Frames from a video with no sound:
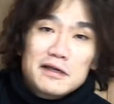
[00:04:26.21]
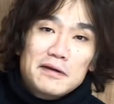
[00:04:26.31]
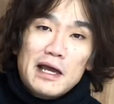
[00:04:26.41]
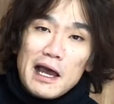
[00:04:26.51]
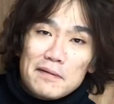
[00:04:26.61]

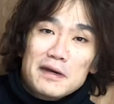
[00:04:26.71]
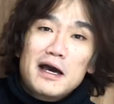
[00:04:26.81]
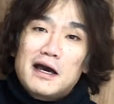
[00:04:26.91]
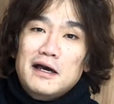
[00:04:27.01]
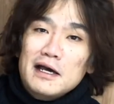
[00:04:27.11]
ああ
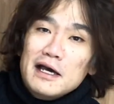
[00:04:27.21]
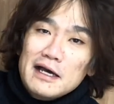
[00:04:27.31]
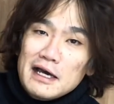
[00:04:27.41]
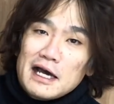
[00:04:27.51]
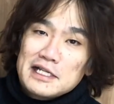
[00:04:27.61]
まあ
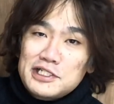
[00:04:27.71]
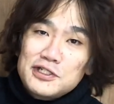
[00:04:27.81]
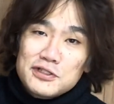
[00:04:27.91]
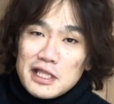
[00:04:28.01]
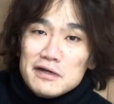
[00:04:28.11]

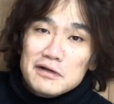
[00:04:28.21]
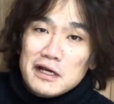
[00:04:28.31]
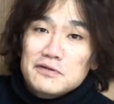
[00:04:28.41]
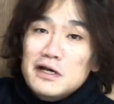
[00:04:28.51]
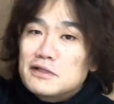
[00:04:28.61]
80点ぐらい
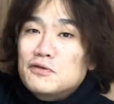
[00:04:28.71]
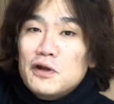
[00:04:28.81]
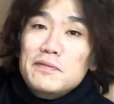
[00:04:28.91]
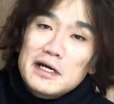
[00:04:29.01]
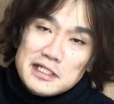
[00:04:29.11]
のは撮
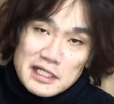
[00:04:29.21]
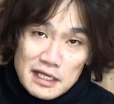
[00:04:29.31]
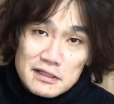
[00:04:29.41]
れました。